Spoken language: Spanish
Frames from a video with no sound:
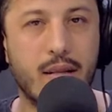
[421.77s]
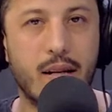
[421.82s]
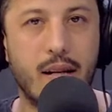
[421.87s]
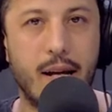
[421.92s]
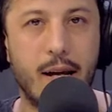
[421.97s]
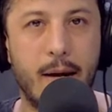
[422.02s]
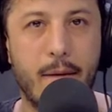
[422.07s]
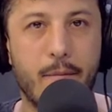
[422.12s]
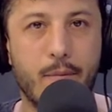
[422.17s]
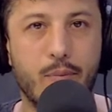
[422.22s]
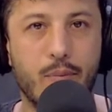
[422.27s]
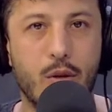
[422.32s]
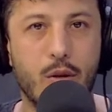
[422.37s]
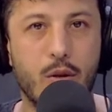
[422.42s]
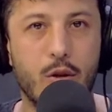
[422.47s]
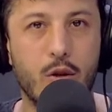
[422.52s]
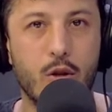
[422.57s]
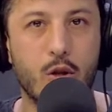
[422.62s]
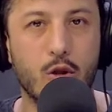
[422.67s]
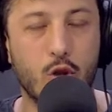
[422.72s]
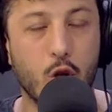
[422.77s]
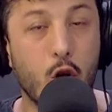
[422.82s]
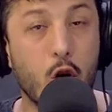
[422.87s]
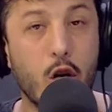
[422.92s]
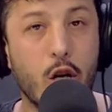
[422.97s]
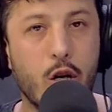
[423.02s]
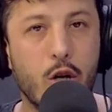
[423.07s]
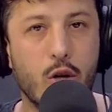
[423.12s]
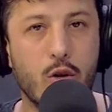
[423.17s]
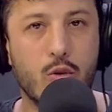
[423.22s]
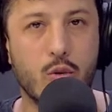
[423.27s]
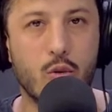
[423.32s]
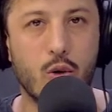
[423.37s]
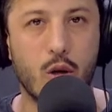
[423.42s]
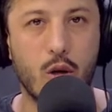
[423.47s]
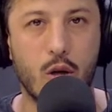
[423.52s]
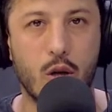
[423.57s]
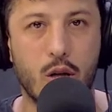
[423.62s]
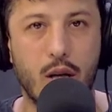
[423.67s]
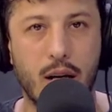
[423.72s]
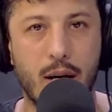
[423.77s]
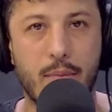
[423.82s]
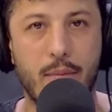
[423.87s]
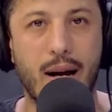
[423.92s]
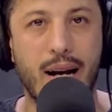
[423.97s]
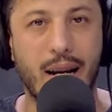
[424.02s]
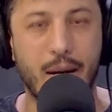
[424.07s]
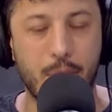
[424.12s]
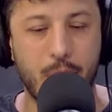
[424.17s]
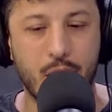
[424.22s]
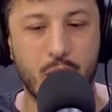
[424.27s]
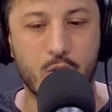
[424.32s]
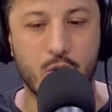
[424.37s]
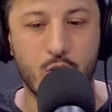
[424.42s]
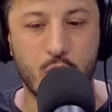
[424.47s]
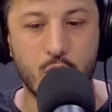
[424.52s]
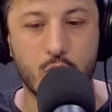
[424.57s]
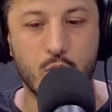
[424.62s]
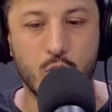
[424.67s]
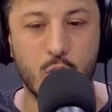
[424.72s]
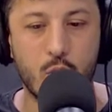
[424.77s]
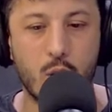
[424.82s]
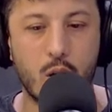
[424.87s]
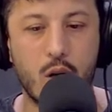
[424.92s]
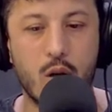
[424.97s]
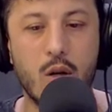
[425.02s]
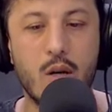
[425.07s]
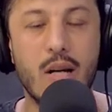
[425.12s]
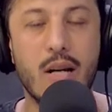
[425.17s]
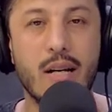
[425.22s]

eh, notorios, uno de los que más repercusión tuvo,